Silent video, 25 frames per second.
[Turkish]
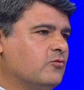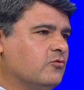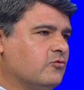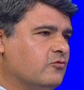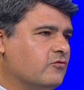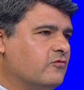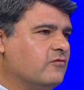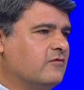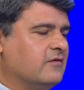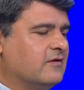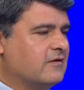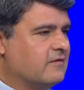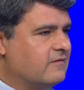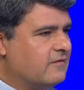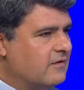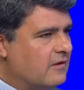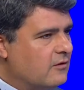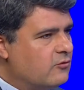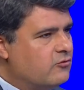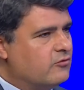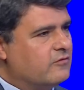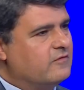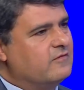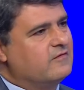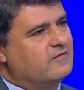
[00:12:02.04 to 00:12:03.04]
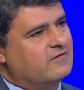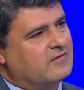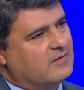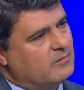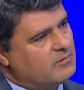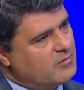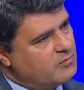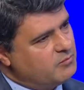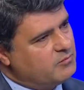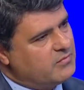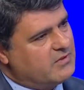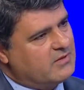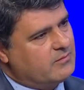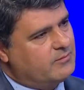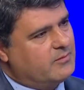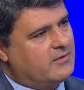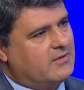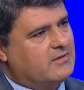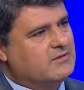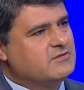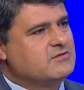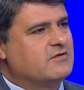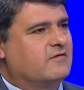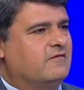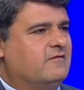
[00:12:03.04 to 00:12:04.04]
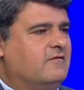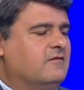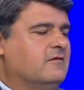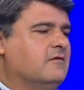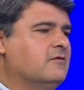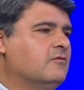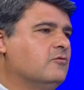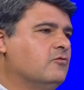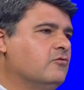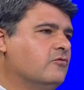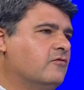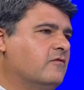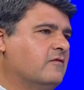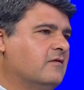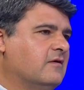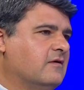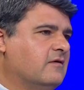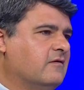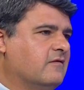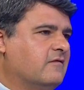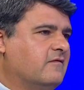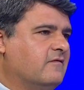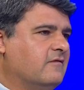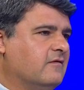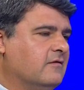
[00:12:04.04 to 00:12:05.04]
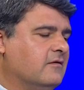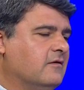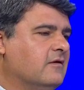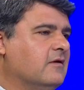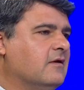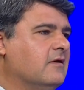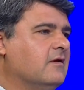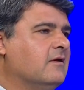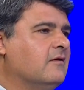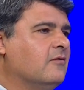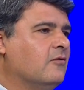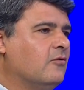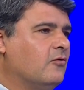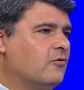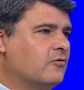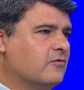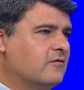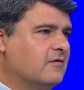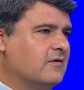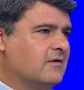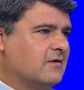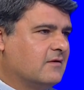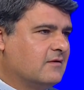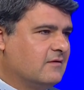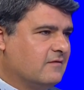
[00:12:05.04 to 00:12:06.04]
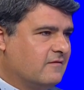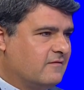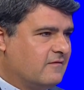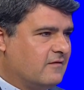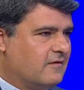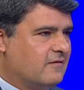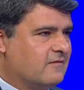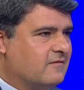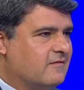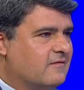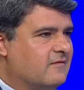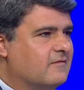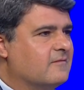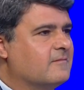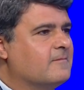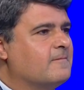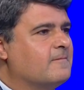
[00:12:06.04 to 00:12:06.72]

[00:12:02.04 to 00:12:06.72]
bu uluslararası ekosistemin bir parçası uluslararası. Artık ülke sınırları içerisinde